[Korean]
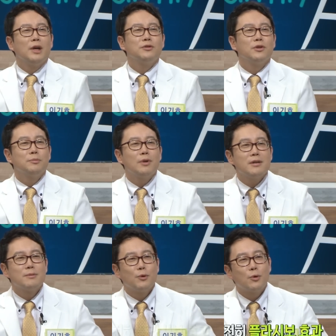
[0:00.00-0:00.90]
완전히
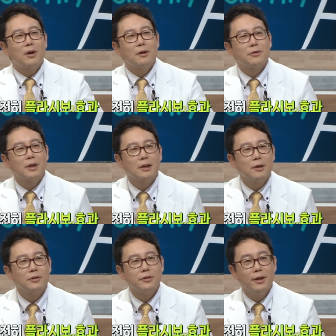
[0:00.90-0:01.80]
플라시보 효과라고 생각을
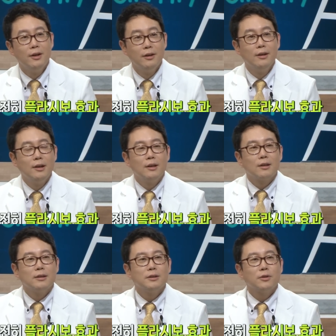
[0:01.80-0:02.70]
하거든요.
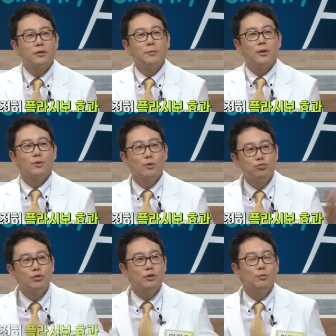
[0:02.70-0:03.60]
음. 그 이정용 선생님께서 뭐
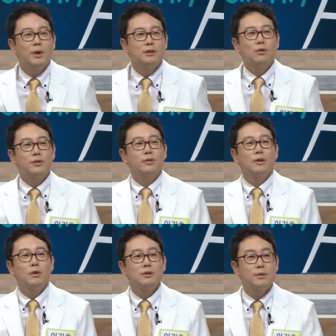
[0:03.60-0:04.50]
붓기도 빠지고
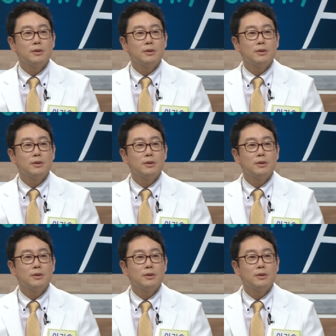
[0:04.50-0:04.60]
하셨다고 하지만